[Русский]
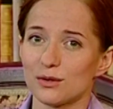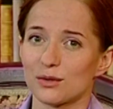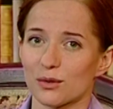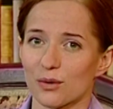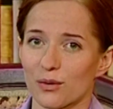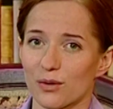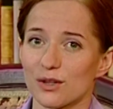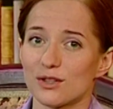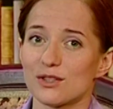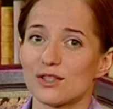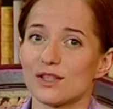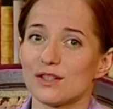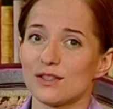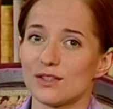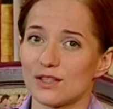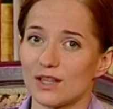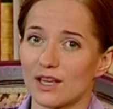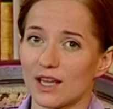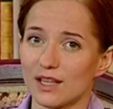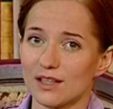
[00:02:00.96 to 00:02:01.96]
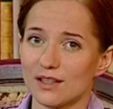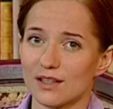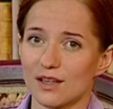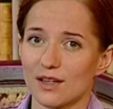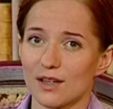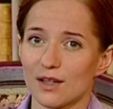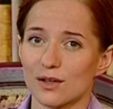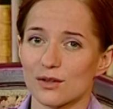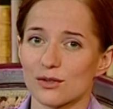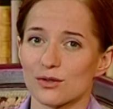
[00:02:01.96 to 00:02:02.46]
Троицын день
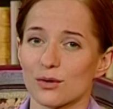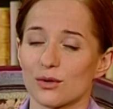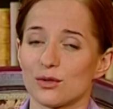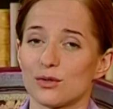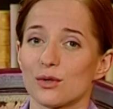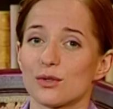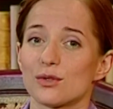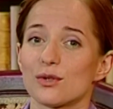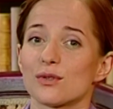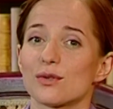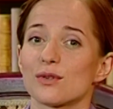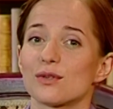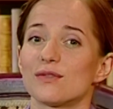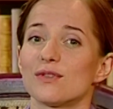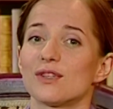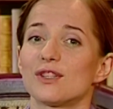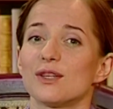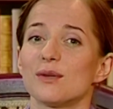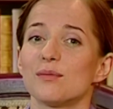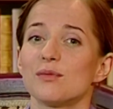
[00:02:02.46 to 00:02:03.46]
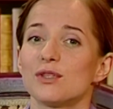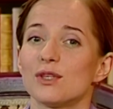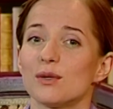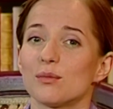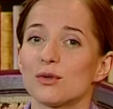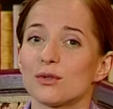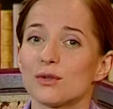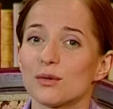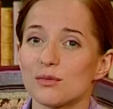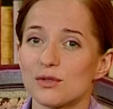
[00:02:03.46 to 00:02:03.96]
сойдется со святым
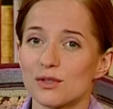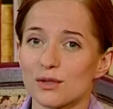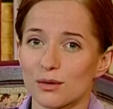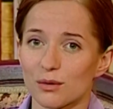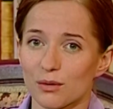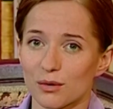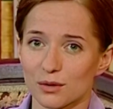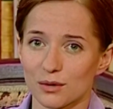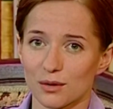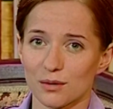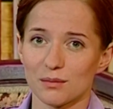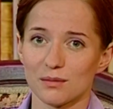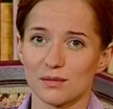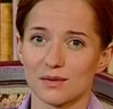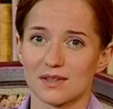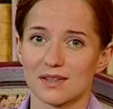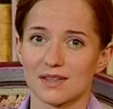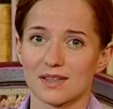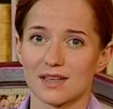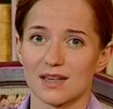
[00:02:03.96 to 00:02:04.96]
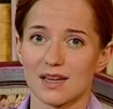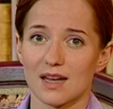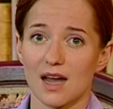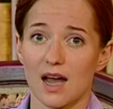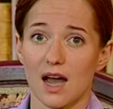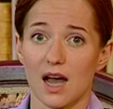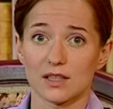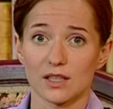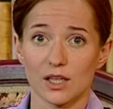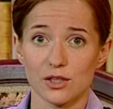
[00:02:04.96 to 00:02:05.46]
Симоном Зелотом.
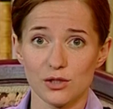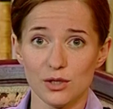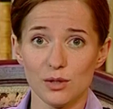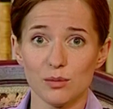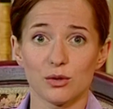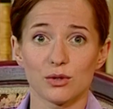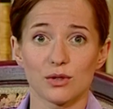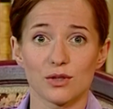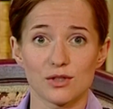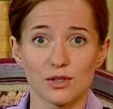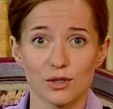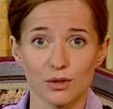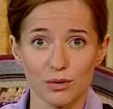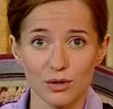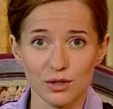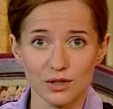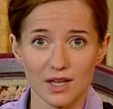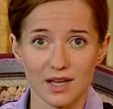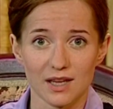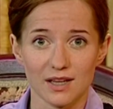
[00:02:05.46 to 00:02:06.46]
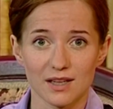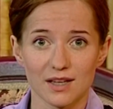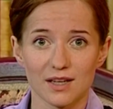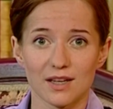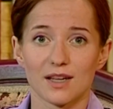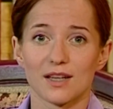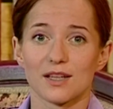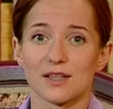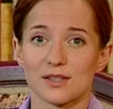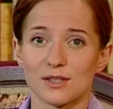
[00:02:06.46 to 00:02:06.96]
А на Симона Зелота
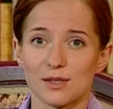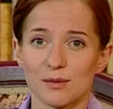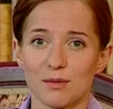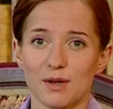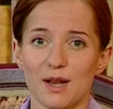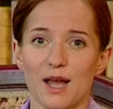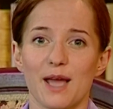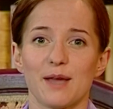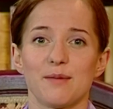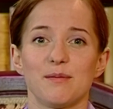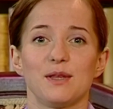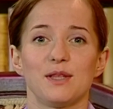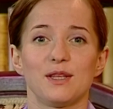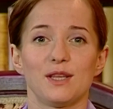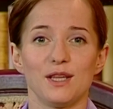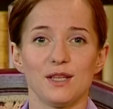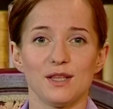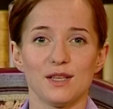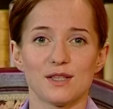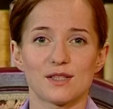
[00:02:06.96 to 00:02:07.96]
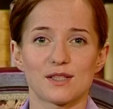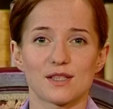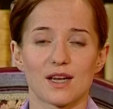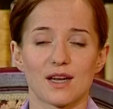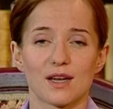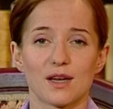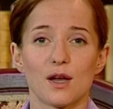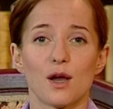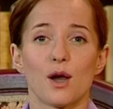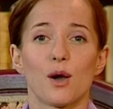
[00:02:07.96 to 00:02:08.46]
земля
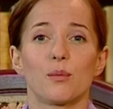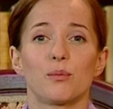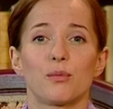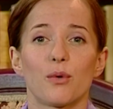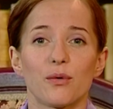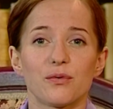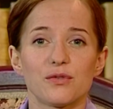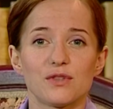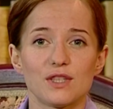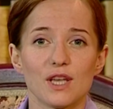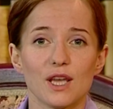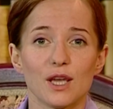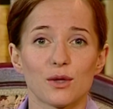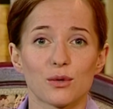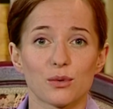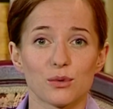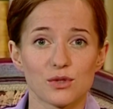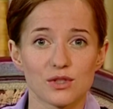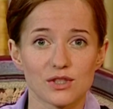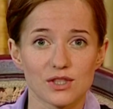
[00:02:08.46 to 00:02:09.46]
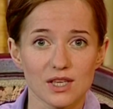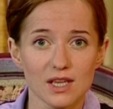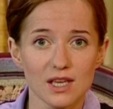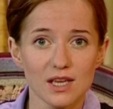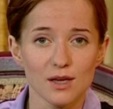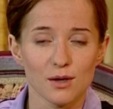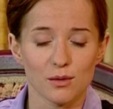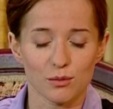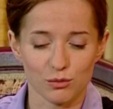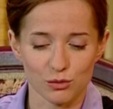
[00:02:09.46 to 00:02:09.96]
именинница, по всей
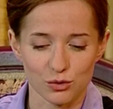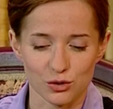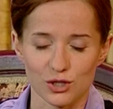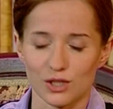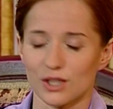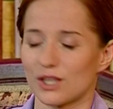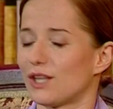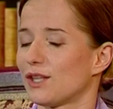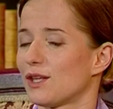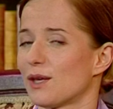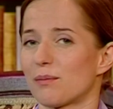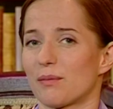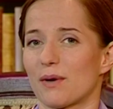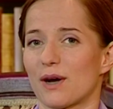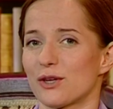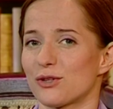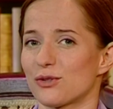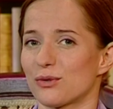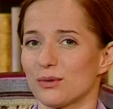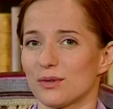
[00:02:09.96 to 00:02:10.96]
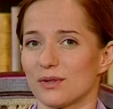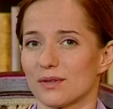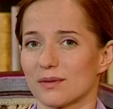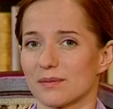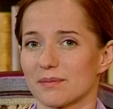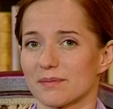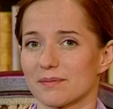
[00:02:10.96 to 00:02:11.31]
Руси мужики не пашут.